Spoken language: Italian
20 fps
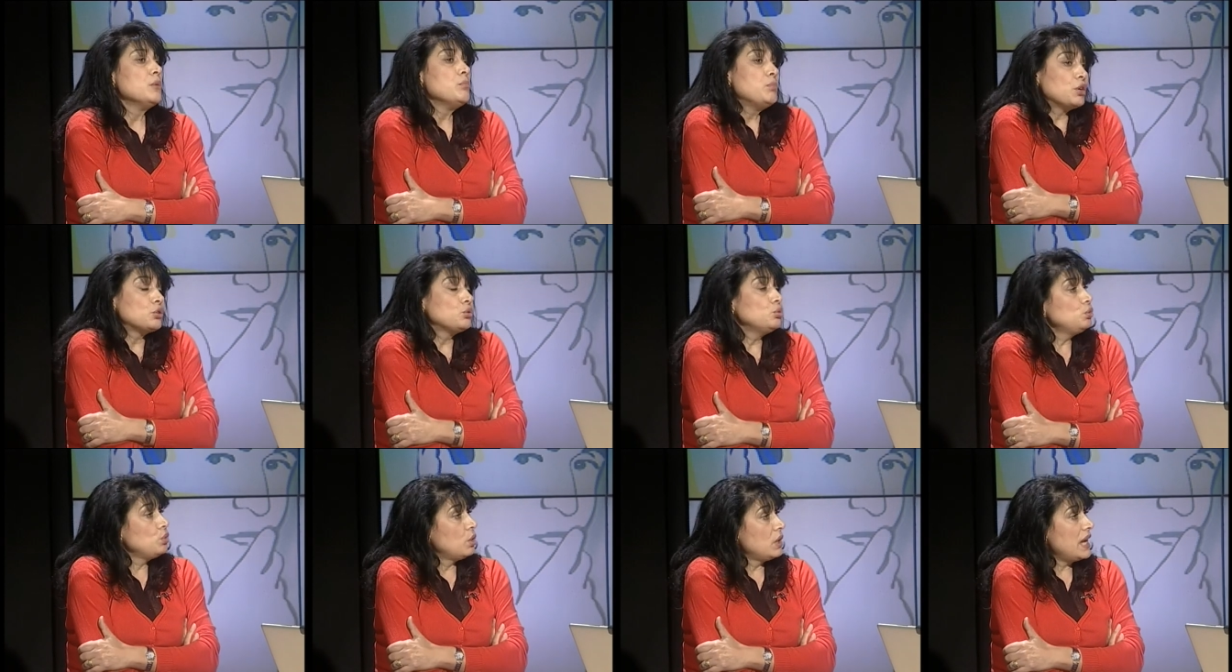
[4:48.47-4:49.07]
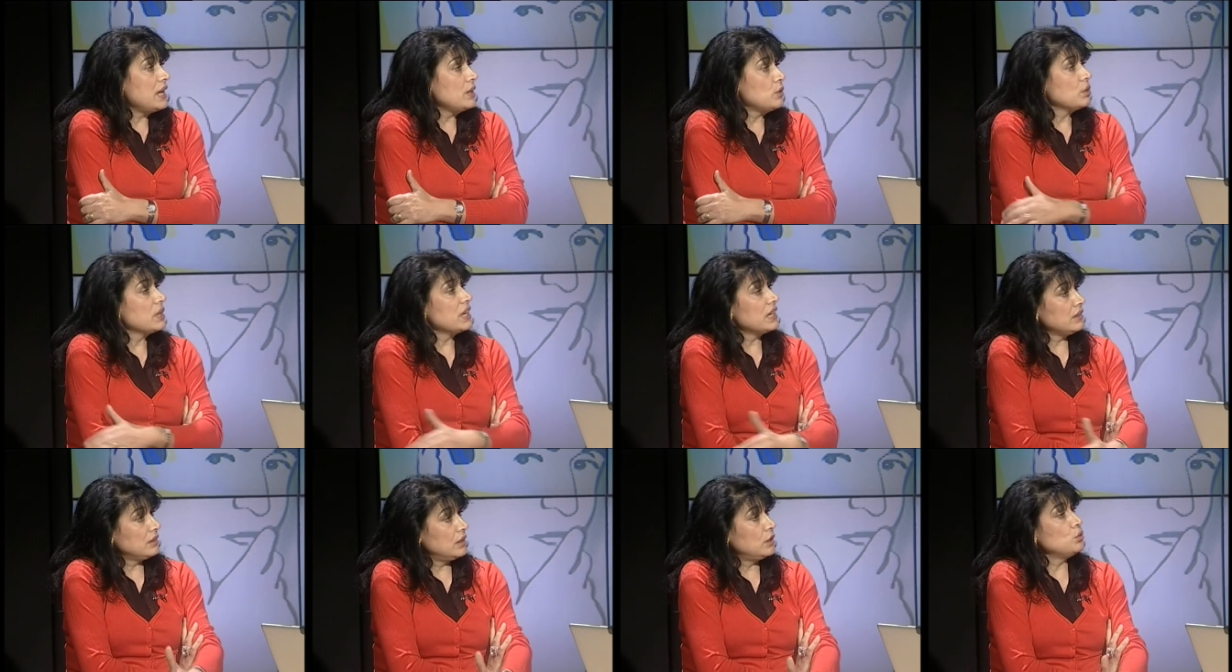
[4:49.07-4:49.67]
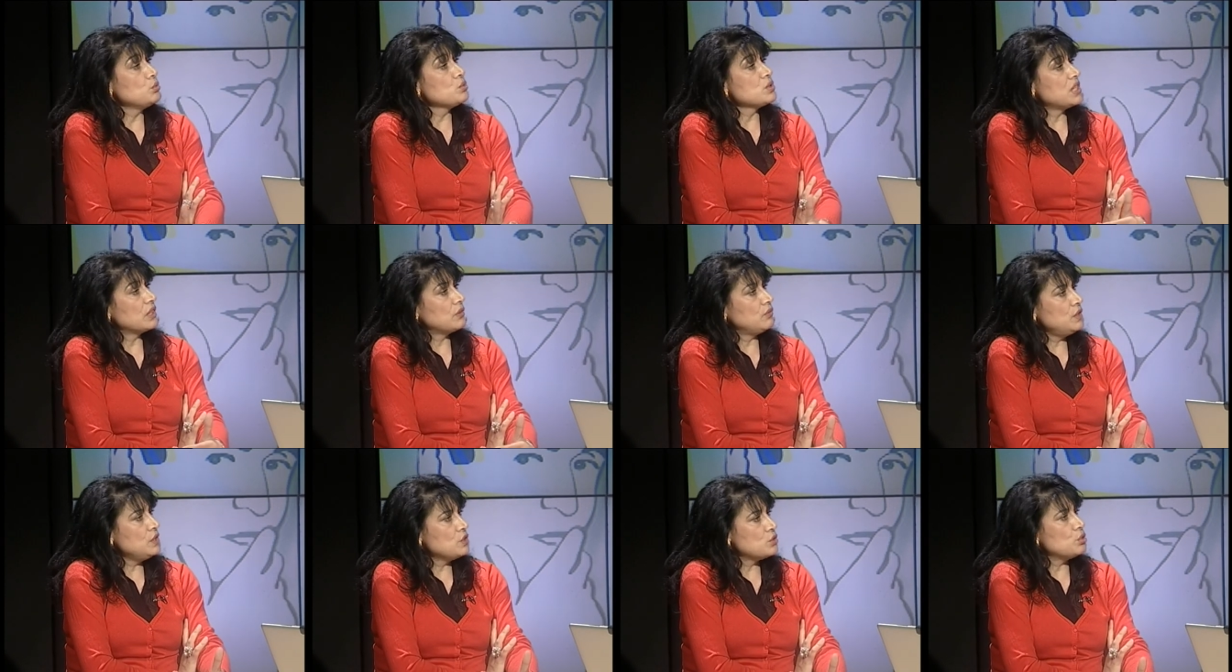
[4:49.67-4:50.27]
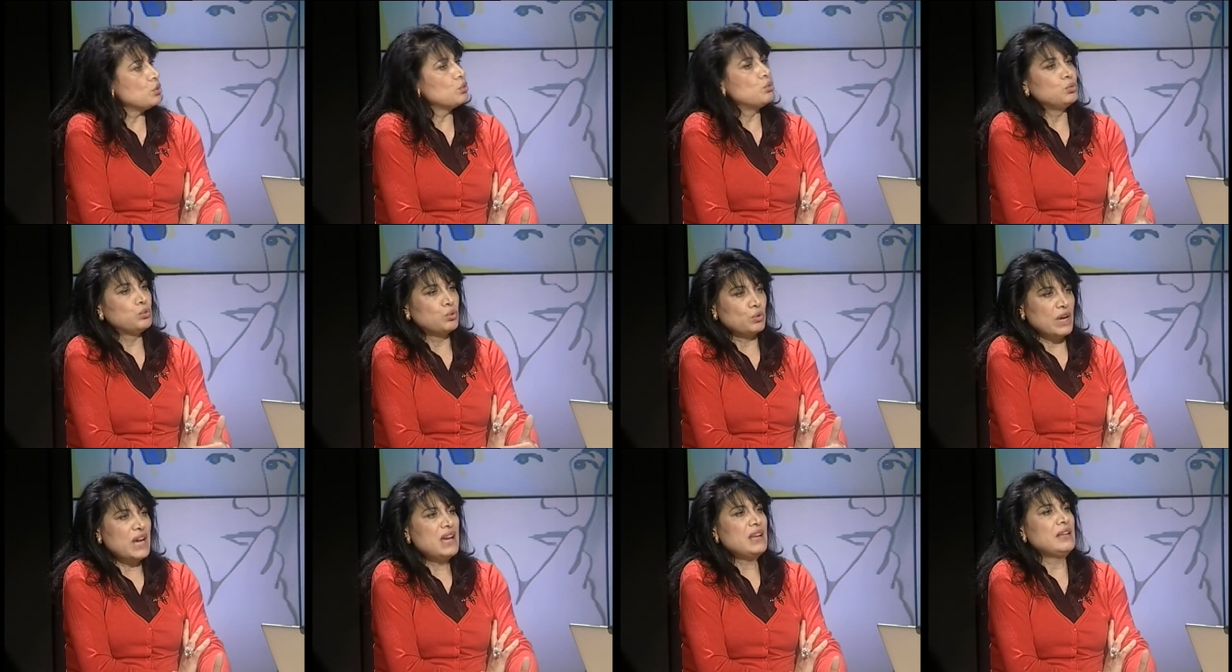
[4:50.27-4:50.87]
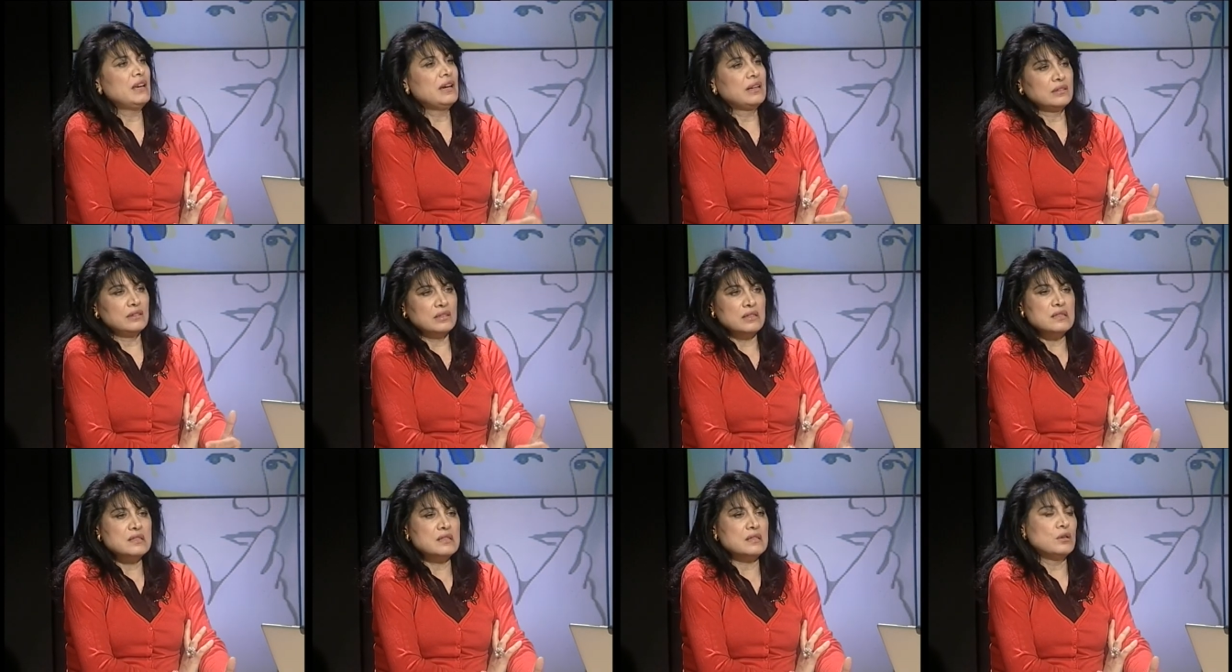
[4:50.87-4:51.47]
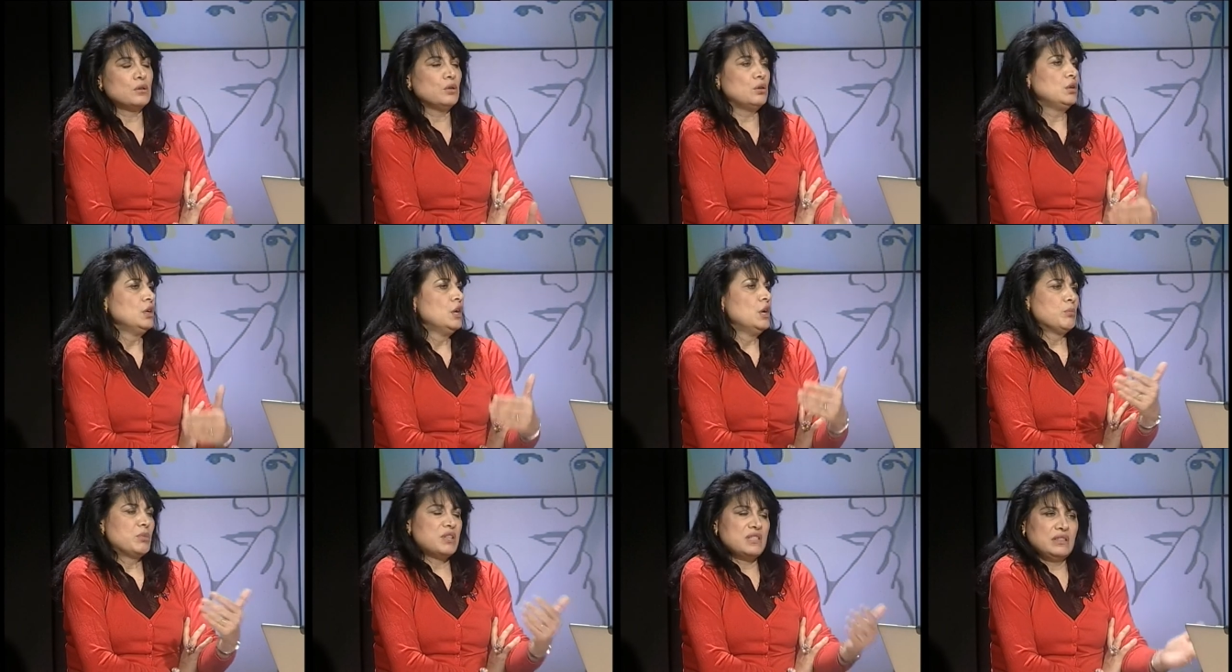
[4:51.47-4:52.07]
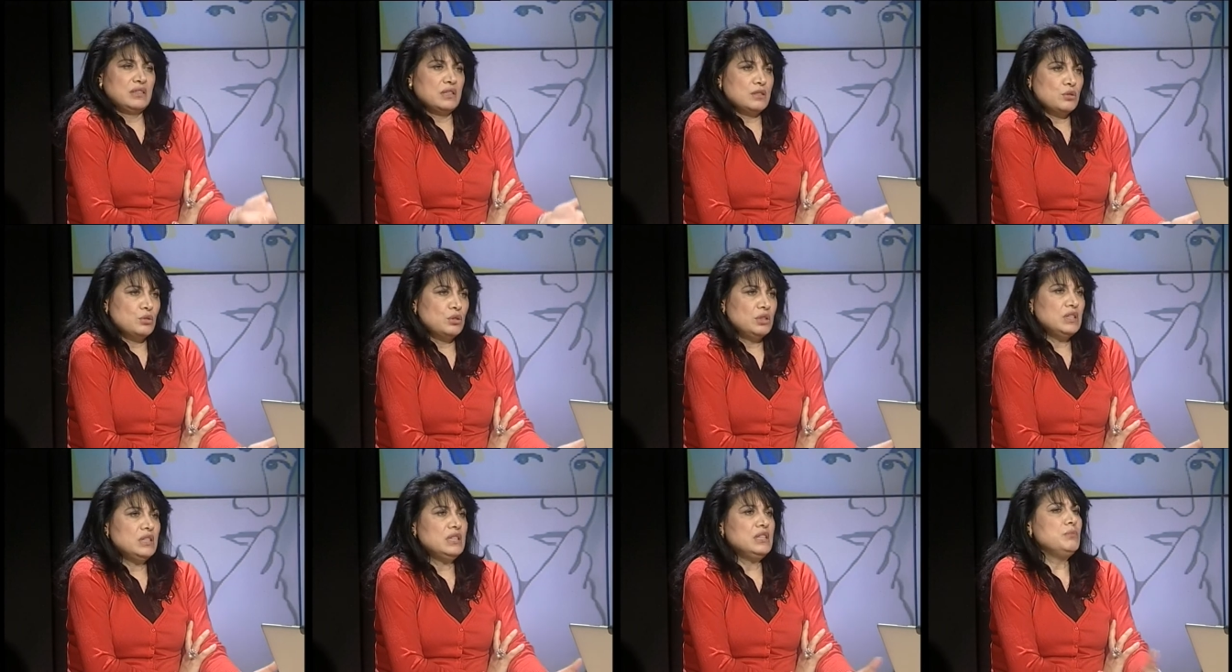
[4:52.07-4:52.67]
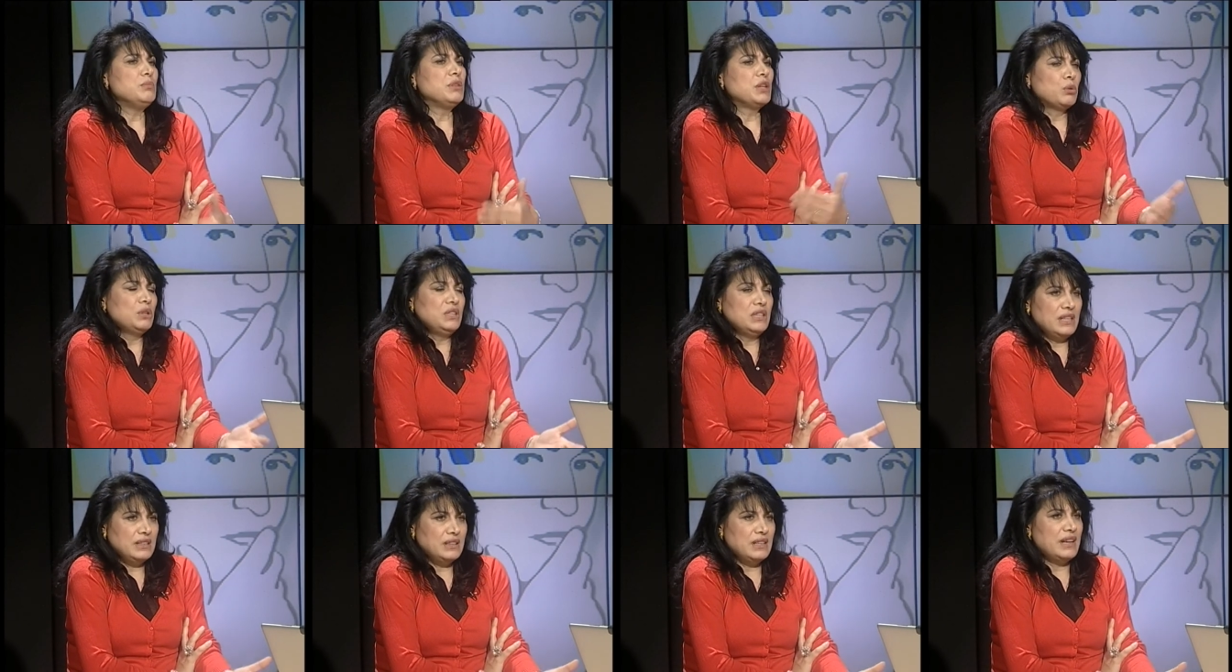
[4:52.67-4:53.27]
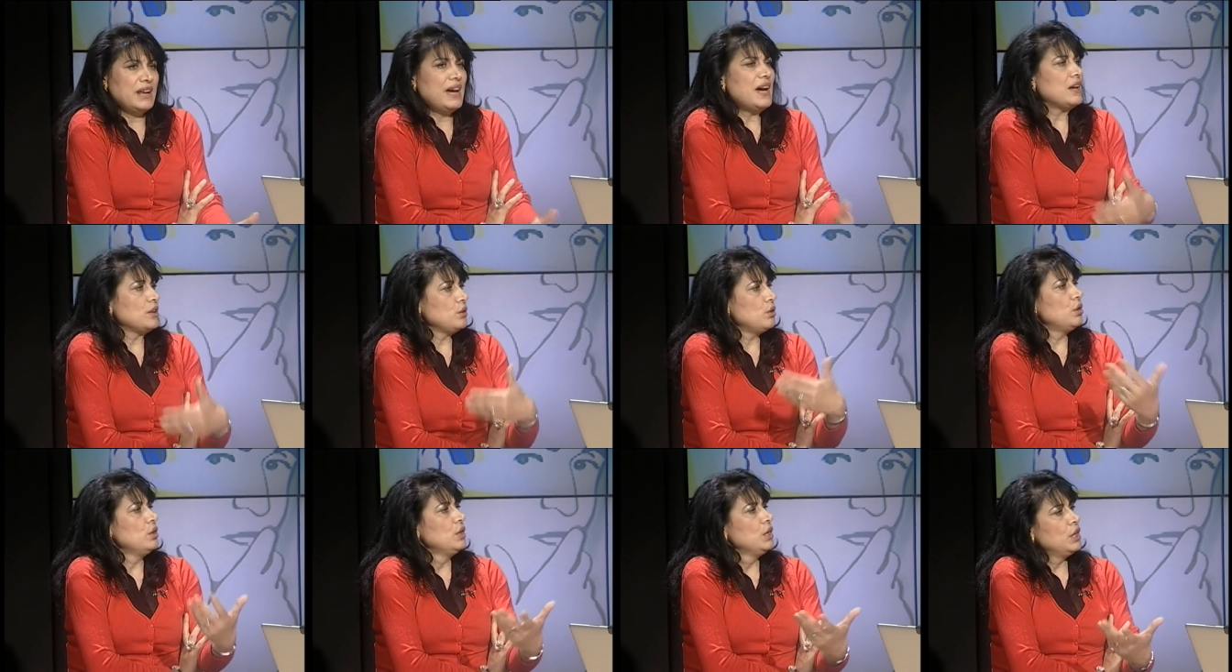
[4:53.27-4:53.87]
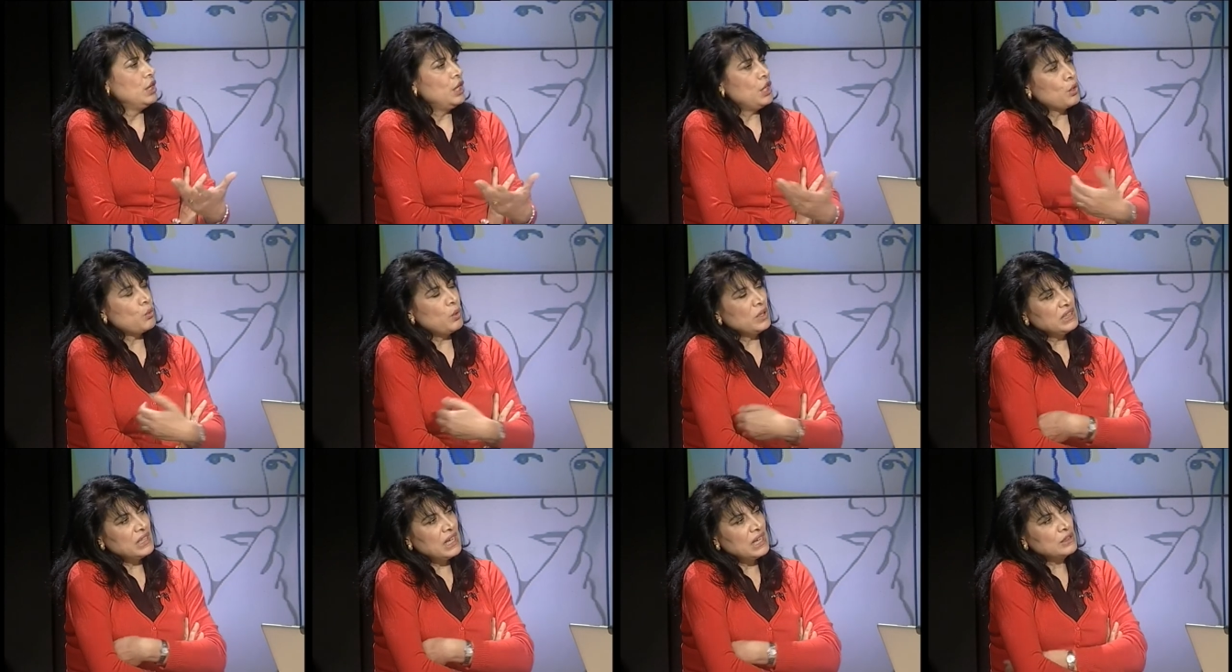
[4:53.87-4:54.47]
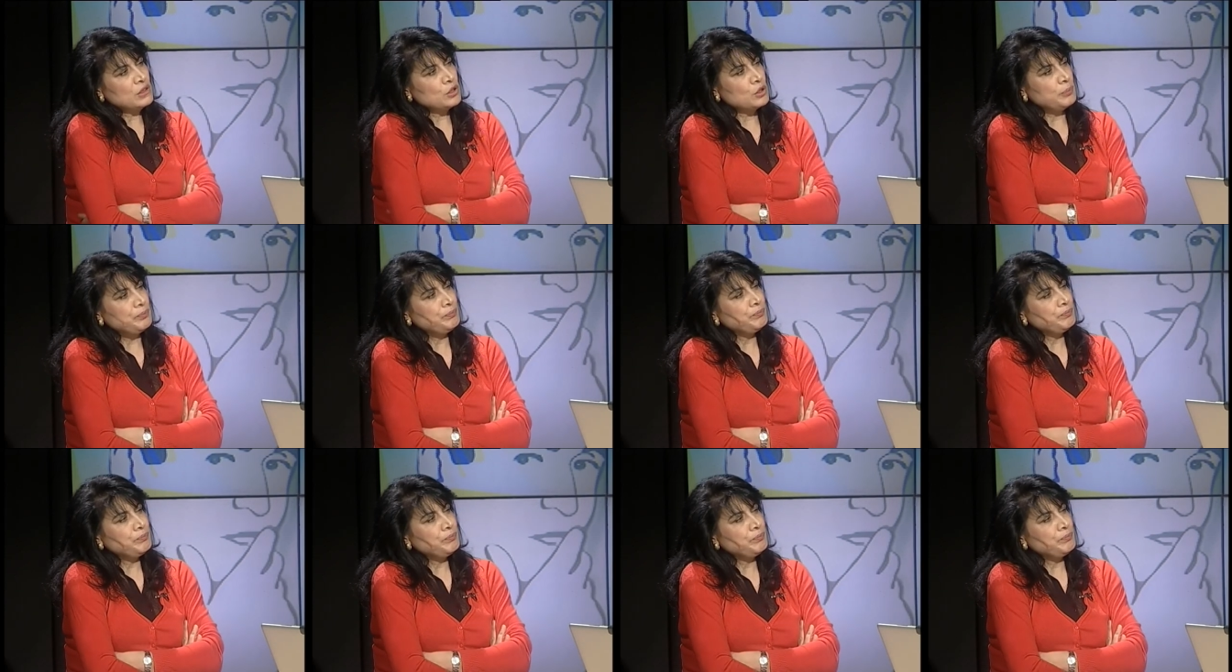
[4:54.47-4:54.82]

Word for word: per tutto l'anno garantendo un servizio culturale, artistico, presentazioni di libri, quindi letterario. Però il sindaco dice che lei ha